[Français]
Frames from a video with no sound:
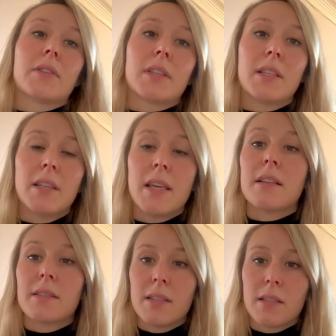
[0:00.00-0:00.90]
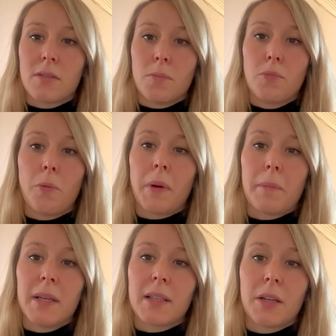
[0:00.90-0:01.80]
qui existent pour
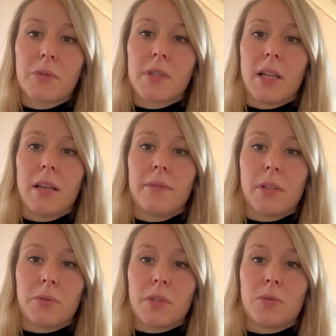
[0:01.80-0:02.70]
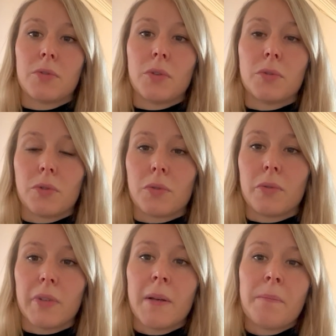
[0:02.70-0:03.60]
permettre à nos élèves et à nos étudiants de
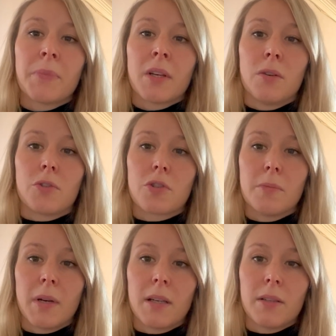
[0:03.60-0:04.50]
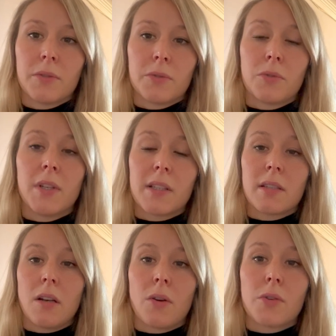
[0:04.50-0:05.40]
retrouver le chemin de
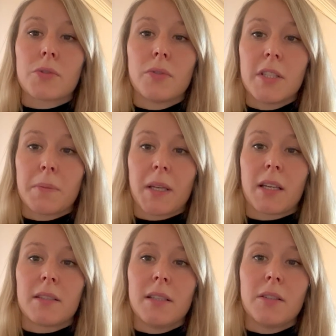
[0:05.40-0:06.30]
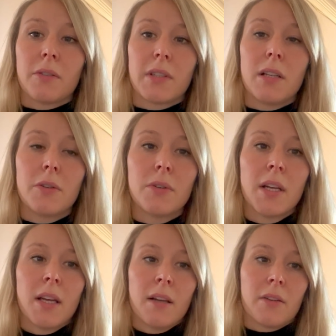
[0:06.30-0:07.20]
l'excellence, de l'esprit critique dans des lieux
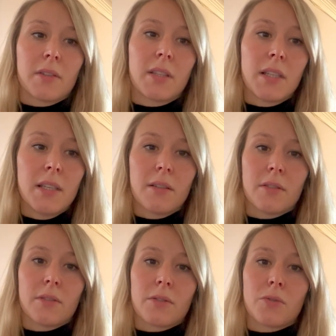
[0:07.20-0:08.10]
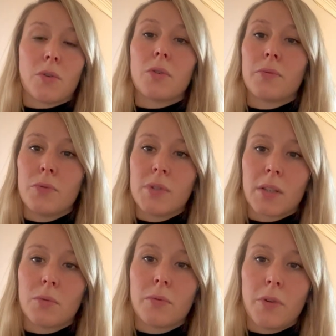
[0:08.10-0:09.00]
qui se refusent à
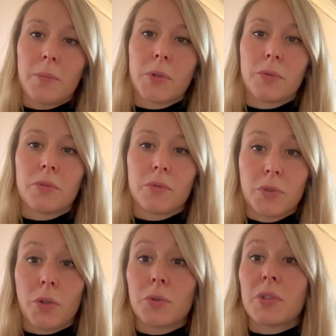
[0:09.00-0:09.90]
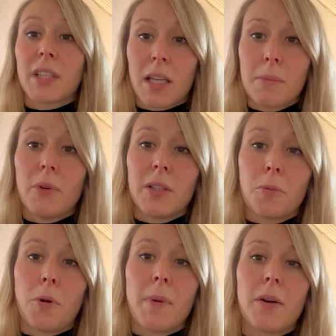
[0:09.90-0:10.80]
toute forme d'endoctrinement et de
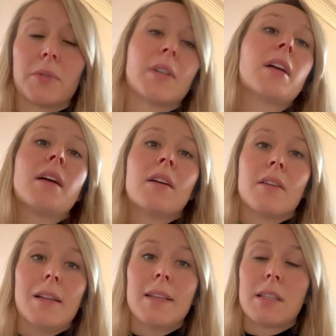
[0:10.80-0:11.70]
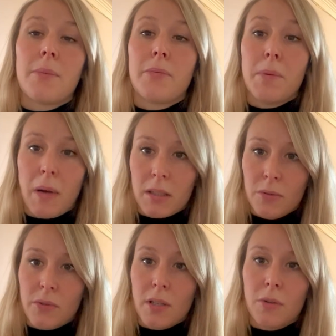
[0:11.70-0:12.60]
propagande. L'ICEP fait partie
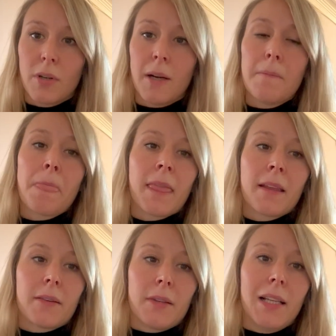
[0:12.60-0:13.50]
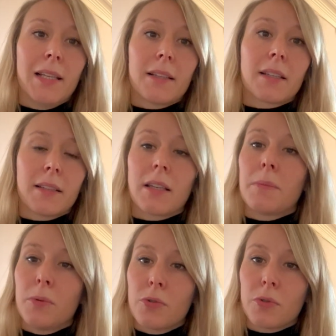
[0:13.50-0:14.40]
de ces lieux-là. Euh, il y a très très
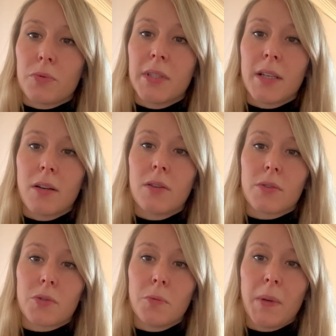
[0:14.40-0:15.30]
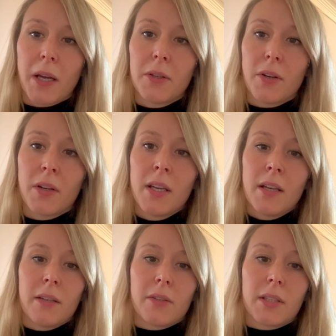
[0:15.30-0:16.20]
peu aujourd'hui d'écoles supérieures
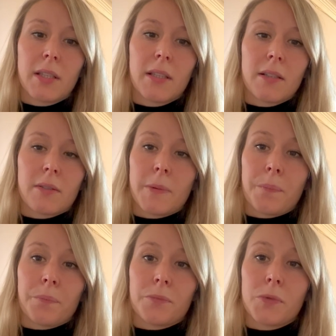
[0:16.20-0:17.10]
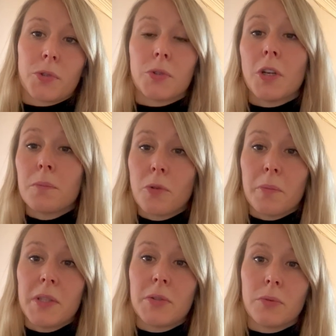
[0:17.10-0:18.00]
euh, qui euh, se donnent pour
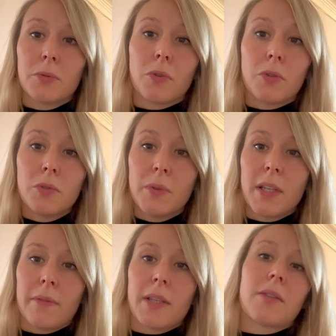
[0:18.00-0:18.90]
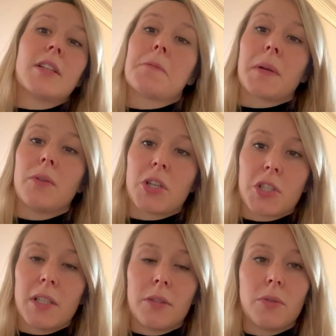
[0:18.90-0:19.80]
mission de renouer avec l'esprit
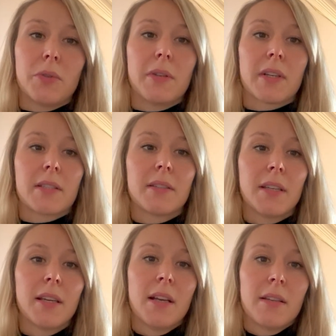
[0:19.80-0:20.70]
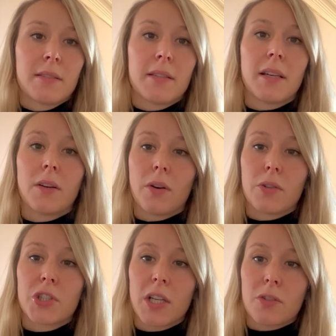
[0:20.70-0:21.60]
originel de l'université, c'est-à-dire leur
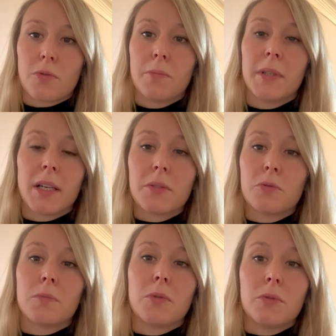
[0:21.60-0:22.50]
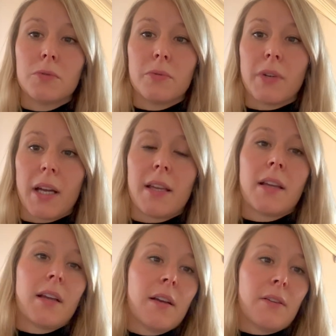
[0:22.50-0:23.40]
recherche du bien, du beau, du vrai,
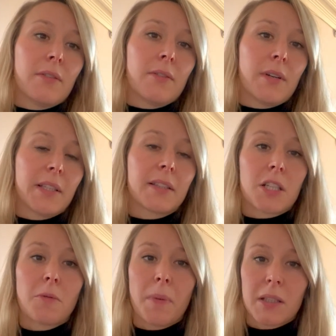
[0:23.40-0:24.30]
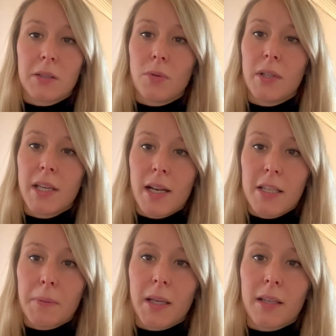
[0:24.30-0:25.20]
un attachement particulier à
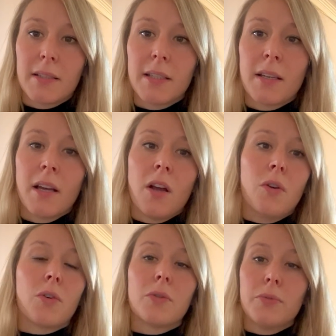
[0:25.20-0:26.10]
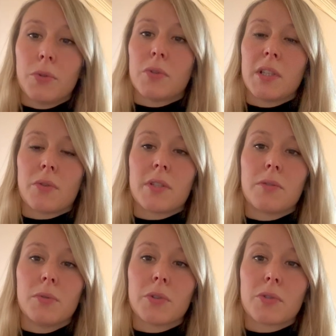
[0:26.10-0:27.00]
l'esprit critique, le refus de dire aux
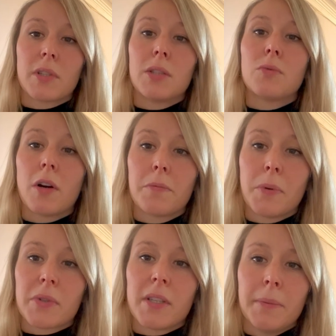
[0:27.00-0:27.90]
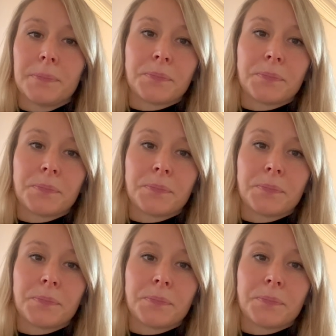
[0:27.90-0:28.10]
étudiants ce qu'ils doivent penser